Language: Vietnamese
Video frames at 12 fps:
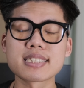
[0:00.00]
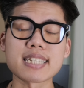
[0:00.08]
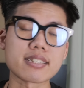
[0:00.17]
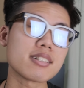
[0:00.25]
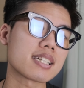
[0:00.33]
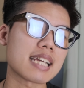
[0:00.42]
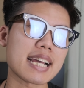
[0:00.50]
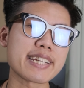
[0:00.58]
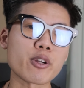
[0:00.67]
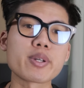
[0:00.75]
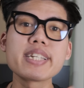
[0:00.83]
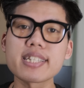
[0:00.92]
trả cước hàng tháng thì
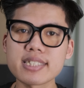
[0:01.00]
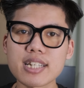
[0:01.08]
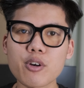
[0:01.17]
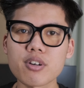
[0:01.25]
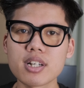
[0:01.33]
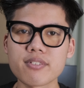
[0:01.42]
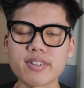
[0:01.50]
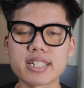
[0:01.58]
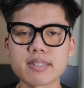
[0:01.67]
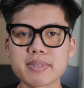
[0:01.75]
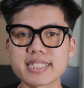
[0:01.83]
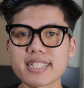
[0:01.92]
nó y hệt như nhau vậy
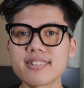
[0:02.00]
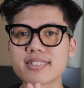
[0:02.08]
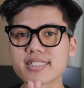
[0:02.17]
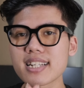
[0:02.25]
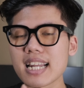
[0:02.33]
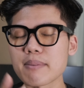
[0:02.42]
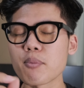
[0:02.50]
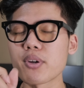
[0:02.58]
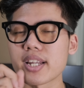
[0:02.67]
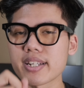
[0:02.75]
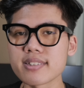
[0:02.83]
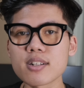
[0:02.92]
thì mình sẽ hướng dẫn lại một
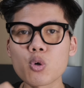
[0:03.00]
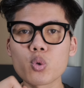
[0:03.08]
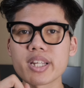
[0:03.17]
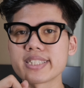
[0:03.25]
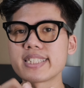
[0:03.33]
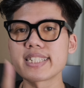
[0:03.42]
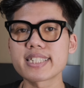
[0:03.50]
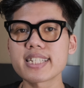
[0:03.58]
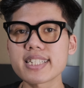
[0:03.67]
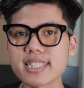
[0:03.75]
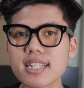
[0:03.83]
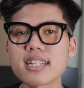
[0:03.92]
lần nữa cụ thể chi
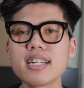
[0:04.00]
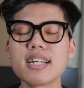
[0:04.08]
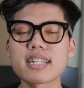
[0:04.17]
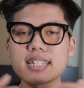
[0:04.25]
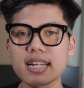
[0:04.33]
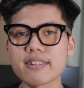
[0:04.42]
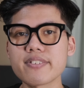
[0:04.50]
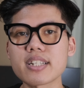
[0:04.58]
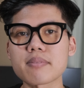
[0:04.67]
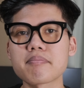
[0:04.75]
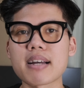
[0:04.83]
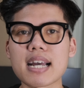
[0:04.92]
tiết nhất cái
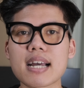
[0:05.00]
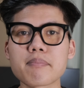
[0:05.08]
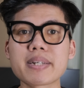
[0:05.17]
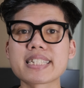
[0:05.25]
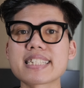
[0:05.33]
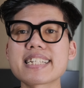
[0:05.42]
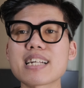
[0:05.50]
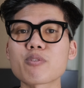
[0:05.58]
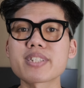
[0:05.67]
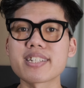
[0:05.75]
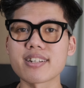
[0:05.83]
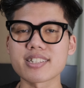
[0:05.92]
việc mà mình đi đóng
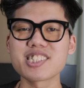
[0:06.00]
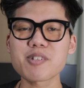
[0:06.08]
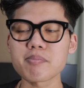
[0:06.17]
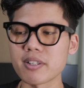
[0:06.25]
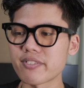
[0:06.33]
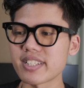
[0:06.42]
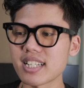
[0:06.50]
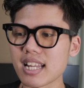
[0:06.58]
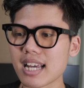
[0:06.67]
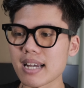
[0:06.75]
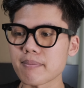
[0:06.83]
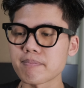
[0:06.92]
tiền nợ cước bởi vì
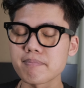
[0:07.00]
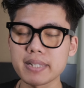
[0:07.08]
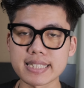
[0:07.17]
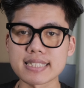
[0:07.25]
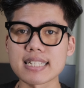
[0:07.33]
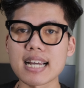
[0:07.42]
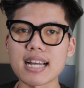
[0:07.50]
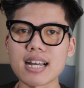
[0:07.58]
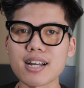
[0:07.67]
là mình đã